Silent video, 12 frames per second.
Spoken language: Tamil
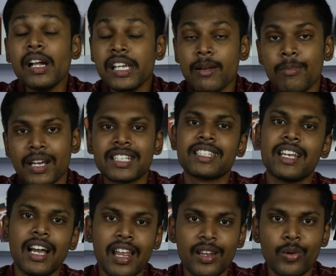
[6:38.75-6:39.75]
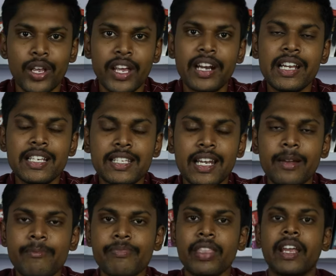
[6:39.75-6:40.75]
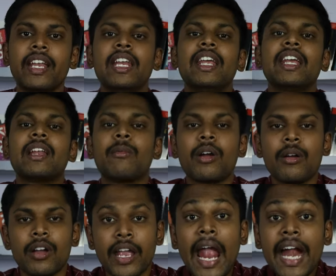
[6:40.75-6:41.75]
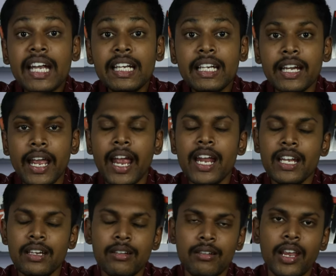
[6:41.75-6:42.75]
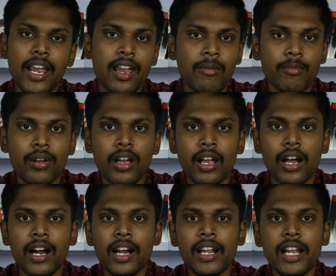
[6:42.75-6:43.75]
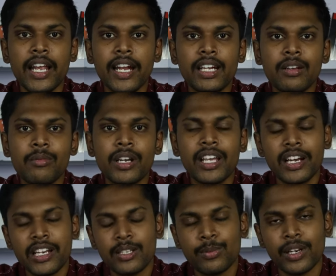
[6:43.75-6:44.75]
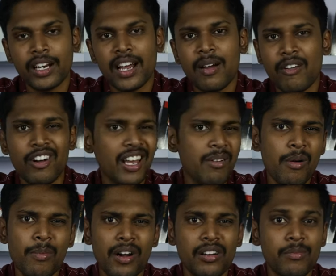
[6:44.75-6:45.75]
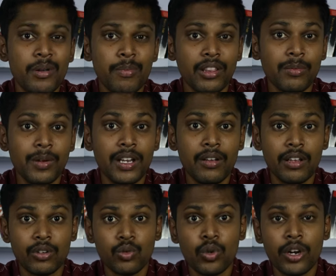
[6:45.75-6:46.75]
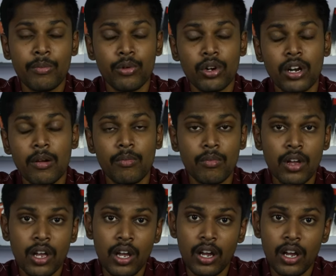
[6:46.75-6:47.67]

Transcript: மல்டிப்ளெக்ஸ் அதனுடைய ரிலீஸில் இன்றைக்கி நமக்கு எயிட் எயிட் ஏஎம் காலையில் எட்டு மணிக்கு ரிலீஸ் பண்ணியிருக்காங்க வழக்கமாக பன்னெண்டு மணி பத்து மணி சூரிய போட்டுலாம்